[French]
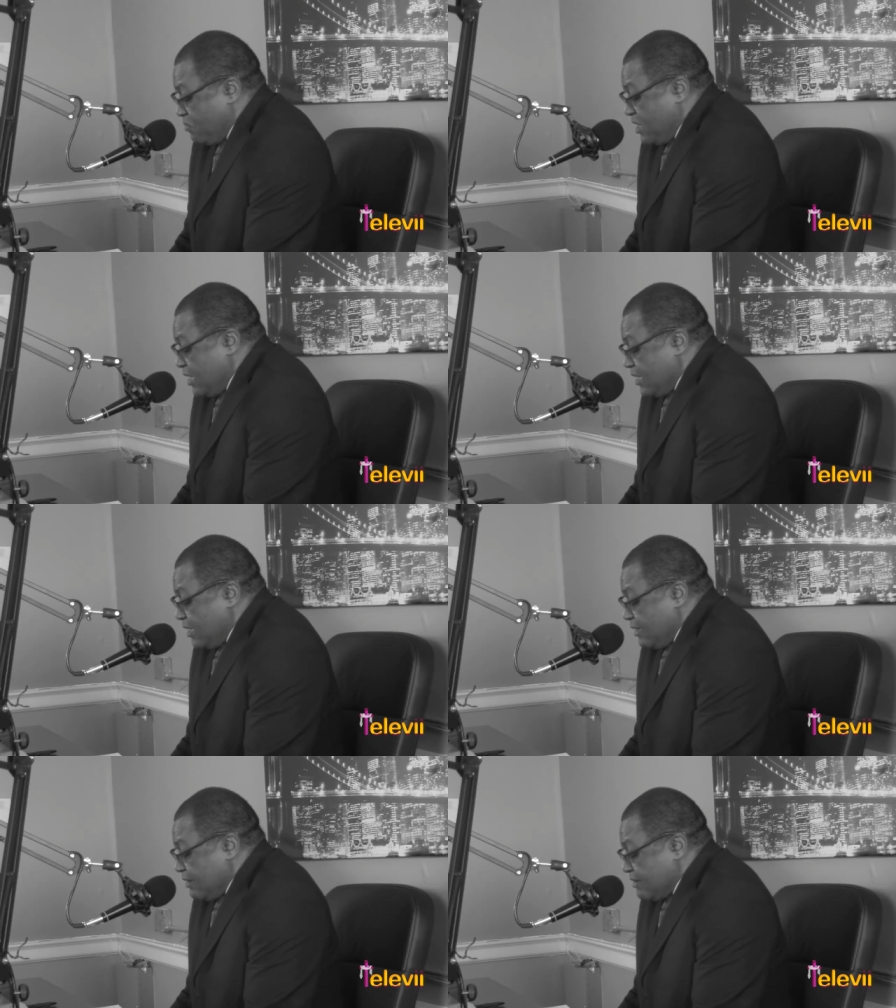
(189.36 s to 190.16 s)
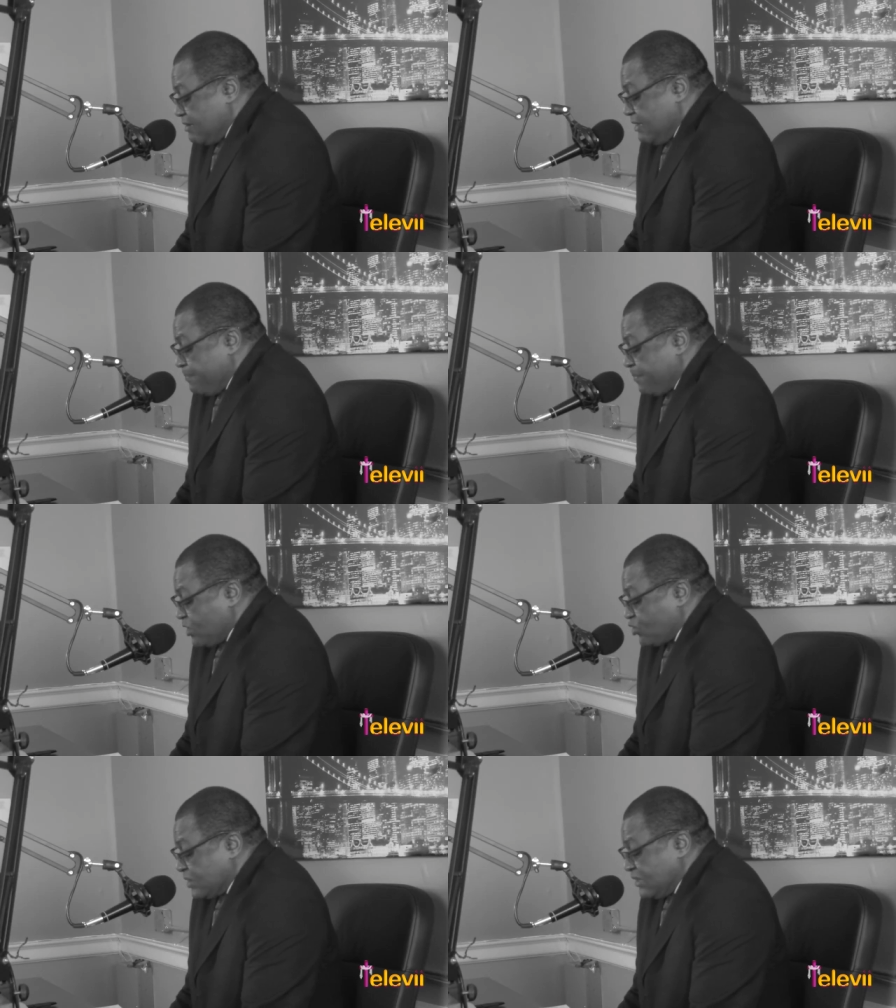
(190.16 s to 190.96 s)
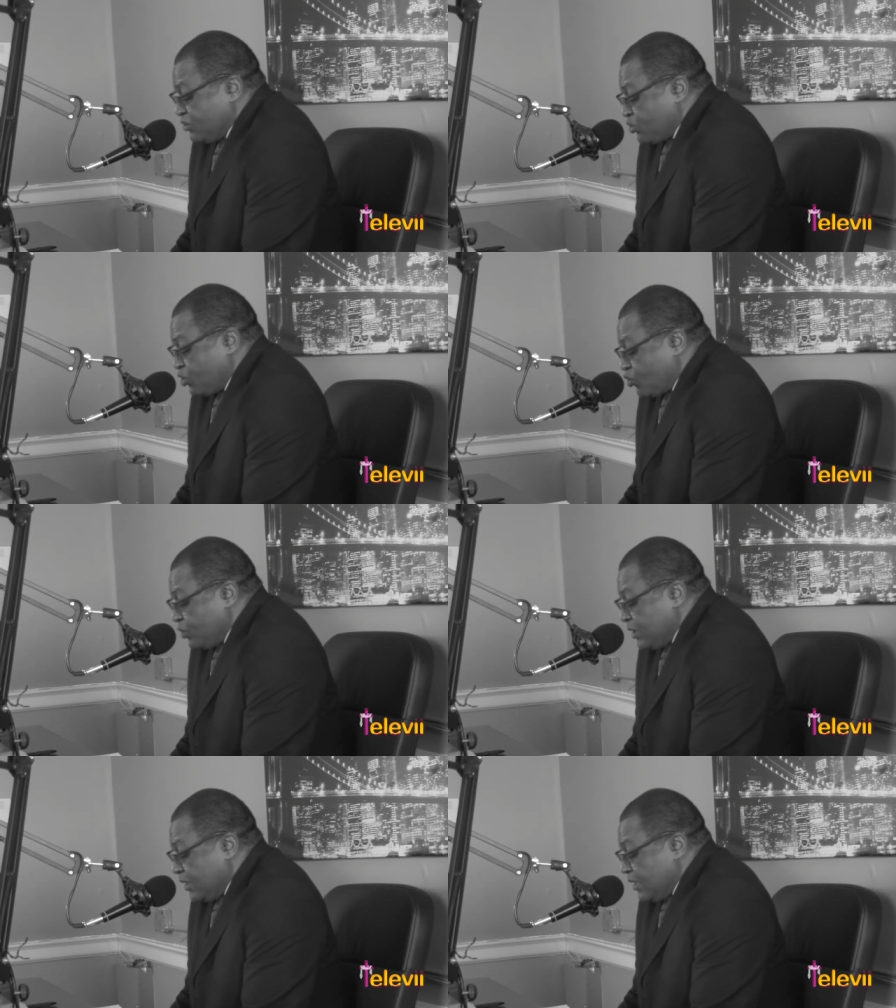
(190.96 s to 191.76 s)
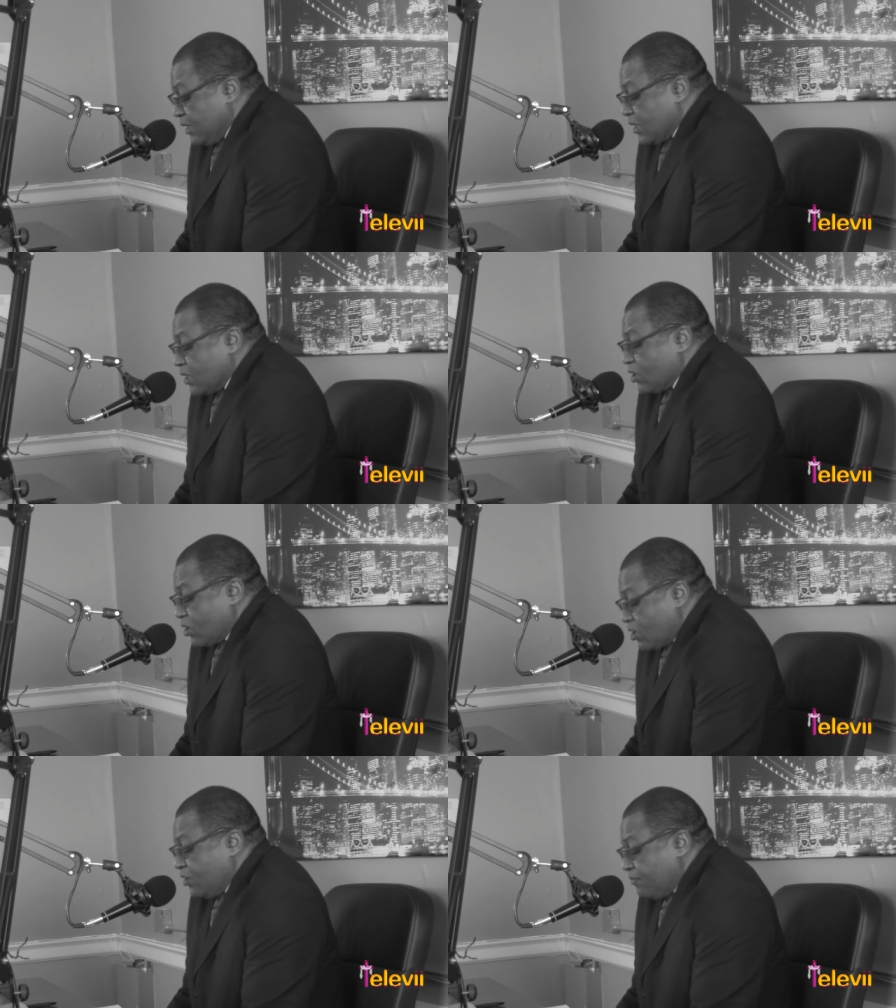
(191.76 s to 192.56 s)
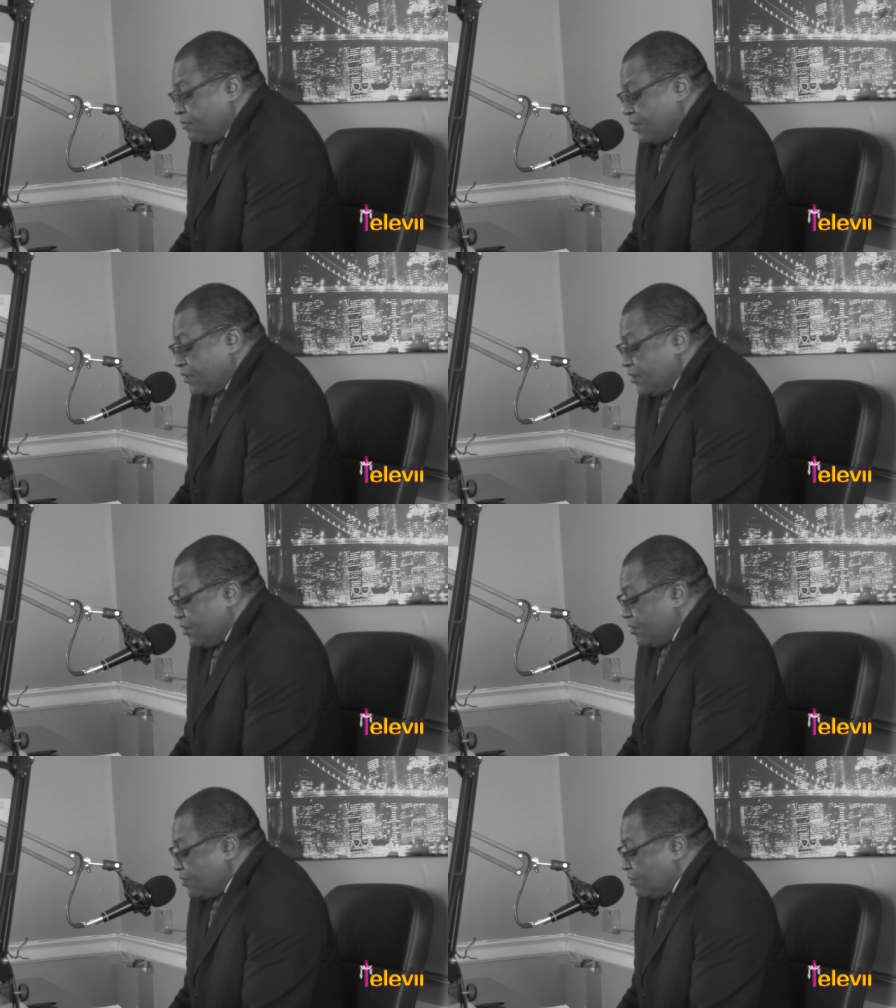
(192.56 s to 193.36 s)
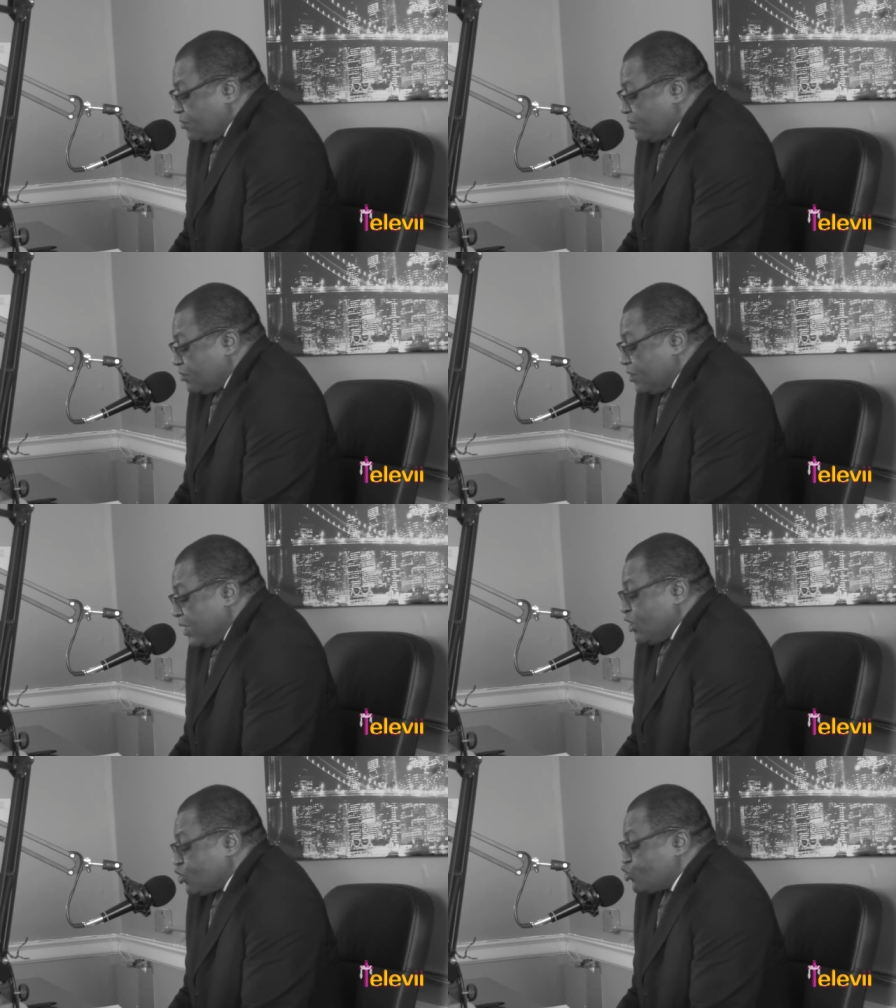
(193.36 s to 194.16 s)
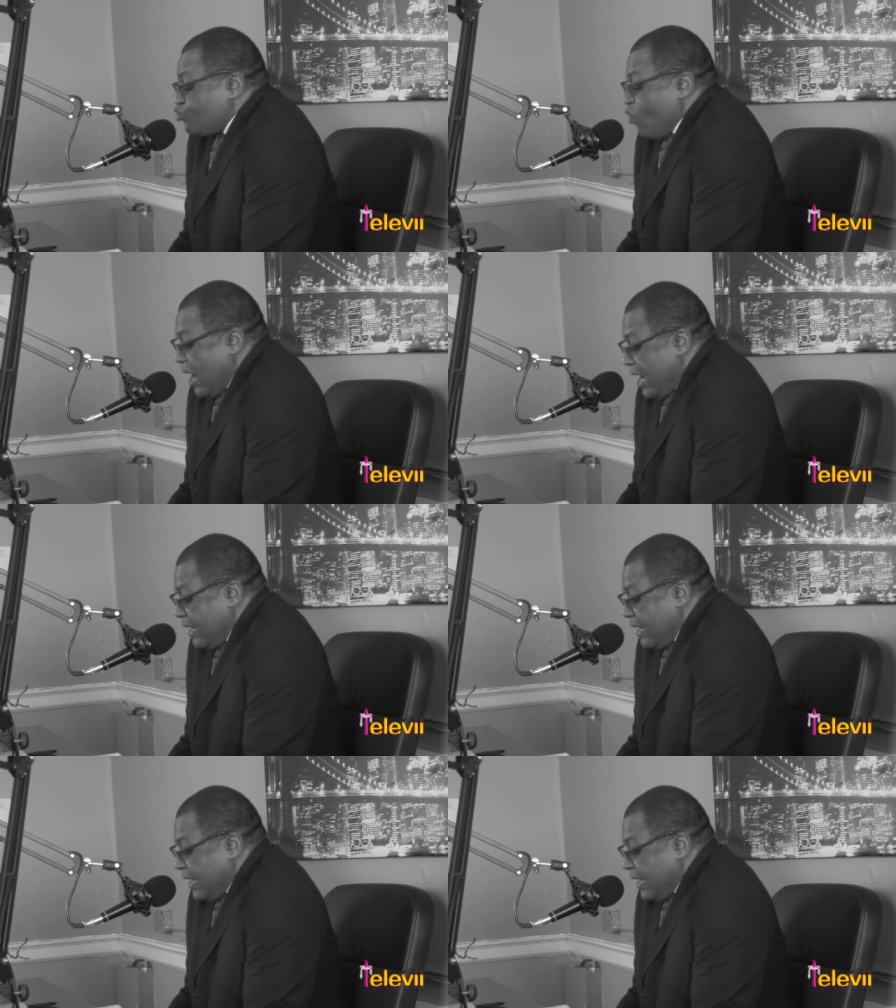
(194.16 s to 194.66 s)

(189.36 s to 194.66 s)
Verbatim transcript: mais qui est présentée aujourd'hui comme un choix